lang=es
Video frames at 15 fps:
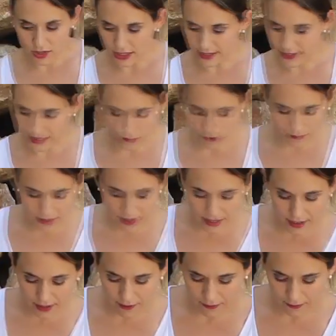a alisar
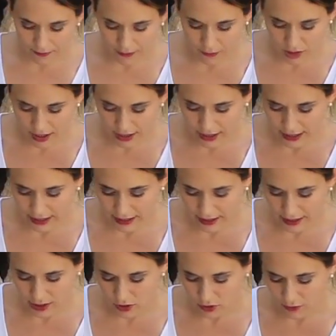bien, vamos a dejar
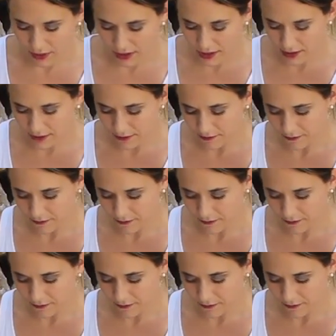esto bien